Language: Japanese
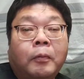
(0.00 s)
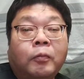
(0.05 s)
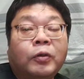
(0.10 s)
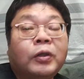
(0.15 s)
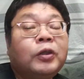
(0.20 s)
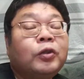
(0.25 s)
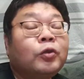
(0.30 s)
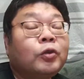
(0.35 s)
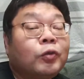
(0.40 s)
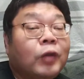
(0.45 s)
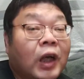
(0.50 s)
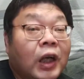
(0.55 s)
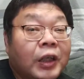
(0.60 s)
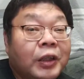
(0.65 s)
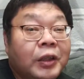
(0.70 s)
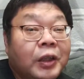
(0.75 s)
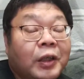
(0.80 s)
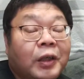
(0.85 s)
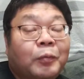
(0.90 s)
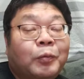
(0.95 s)
Windows は
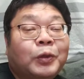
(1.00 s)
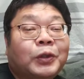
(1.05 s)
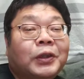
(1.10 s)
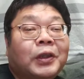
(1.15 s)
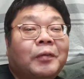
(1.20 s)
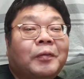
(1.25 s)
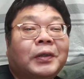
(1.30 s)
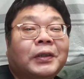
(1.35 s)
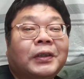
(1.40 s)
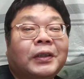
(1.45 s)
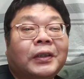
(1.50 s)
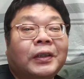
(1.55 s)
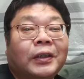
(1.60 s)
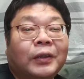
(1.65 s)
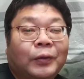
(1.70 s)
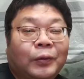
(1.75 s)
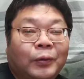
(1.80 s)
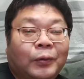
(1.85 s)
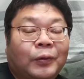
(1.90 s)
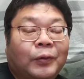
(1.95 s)
入んないかもしれません
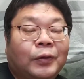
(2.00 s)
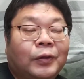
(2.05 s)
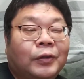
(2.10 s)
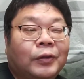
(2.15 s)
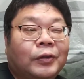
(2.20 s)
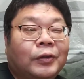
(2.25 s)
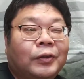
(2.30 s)
けど、